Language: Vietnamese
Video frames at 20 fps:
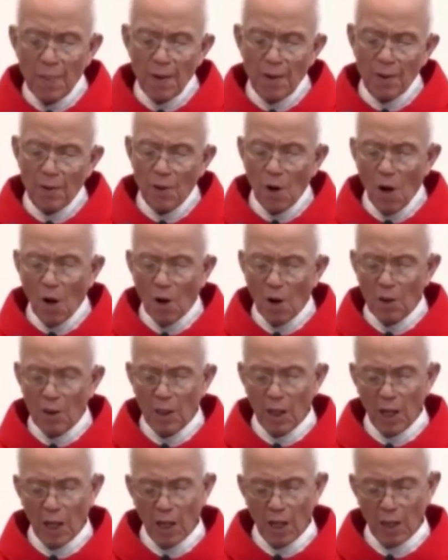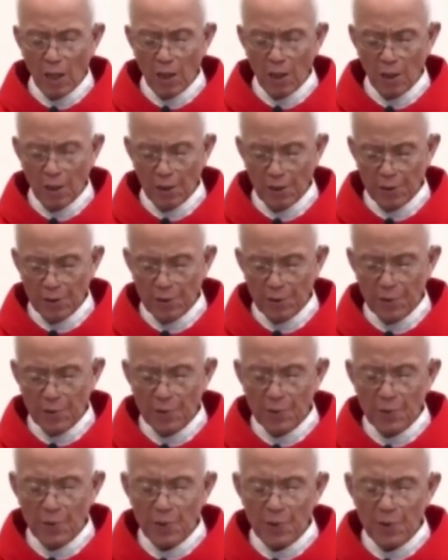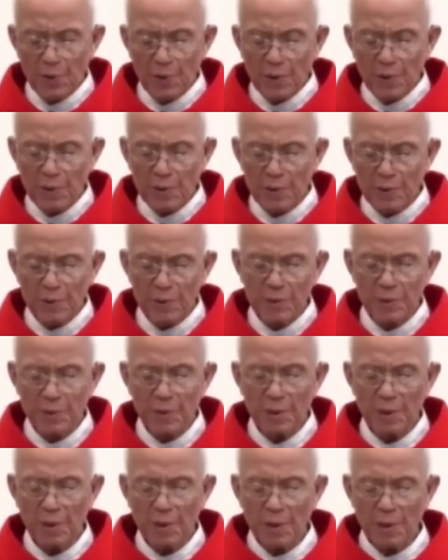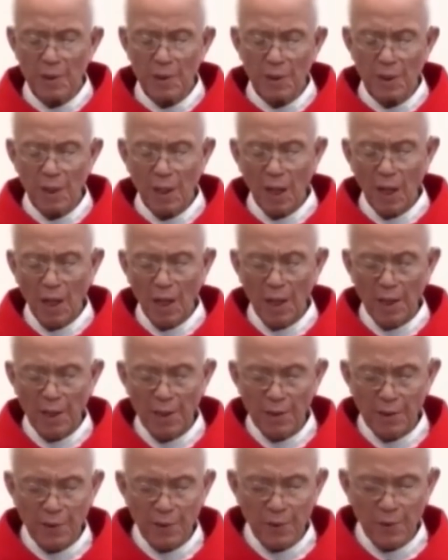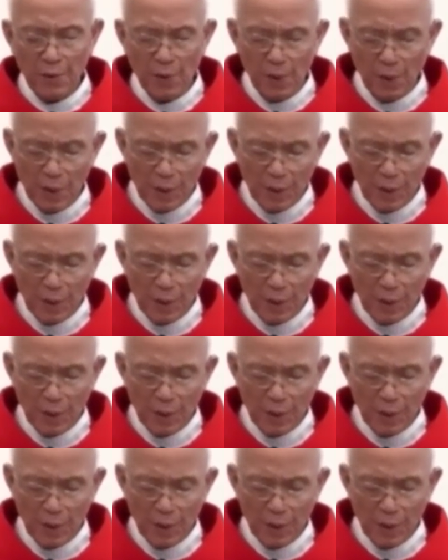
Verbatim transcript: Đó là lời Chúa, lời Chúa